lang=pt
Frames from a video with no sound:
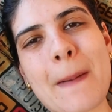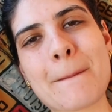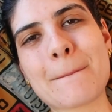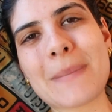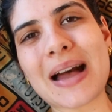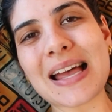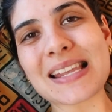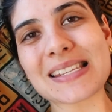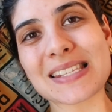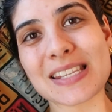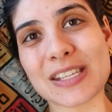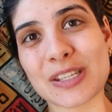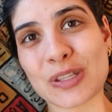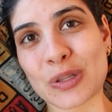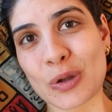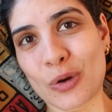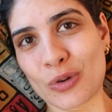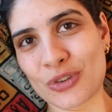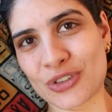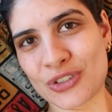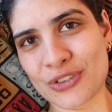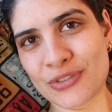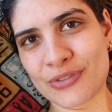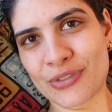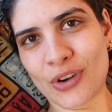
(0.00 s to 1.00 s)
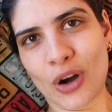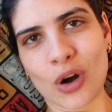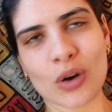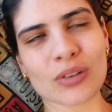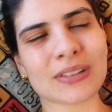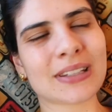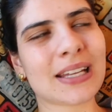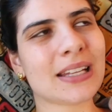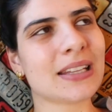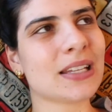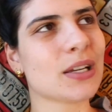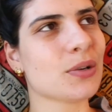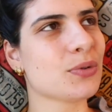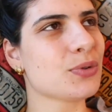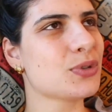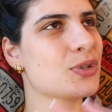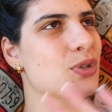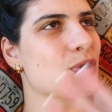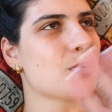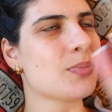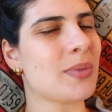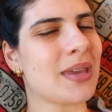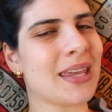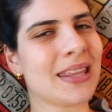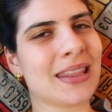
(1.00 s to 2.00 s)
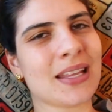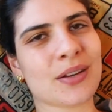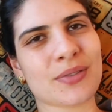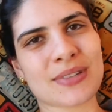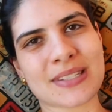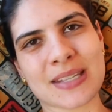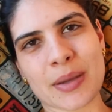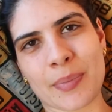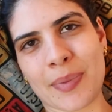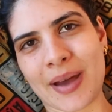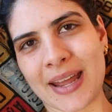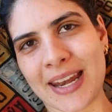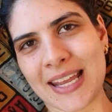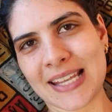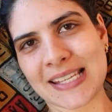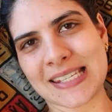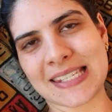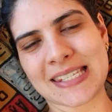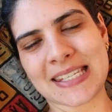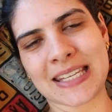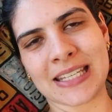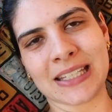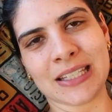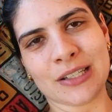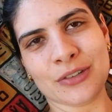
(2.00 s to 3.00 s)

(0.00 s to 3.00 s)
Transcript: mas estou de volta, não sumi, não desapareci,